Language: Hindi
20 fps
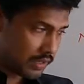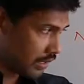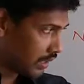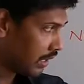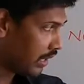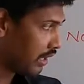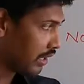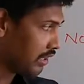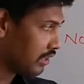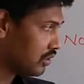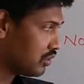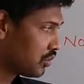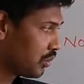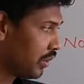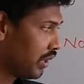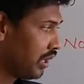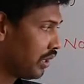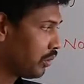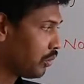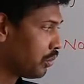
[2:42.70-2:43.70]
का
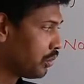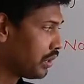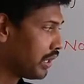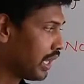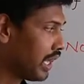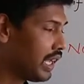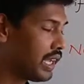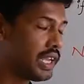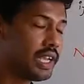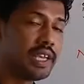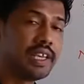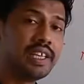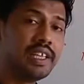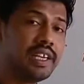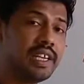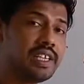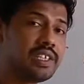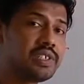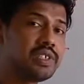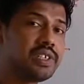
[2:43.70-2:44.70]
इसके रूट एक
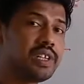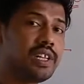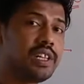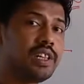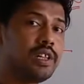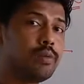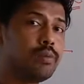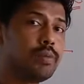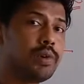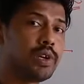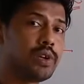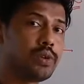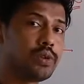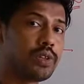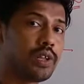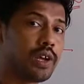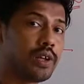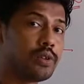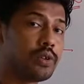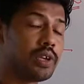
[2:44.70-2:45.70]
इरेशनल नंबर
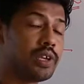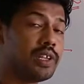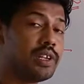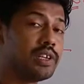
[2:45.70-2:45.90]
होता है तो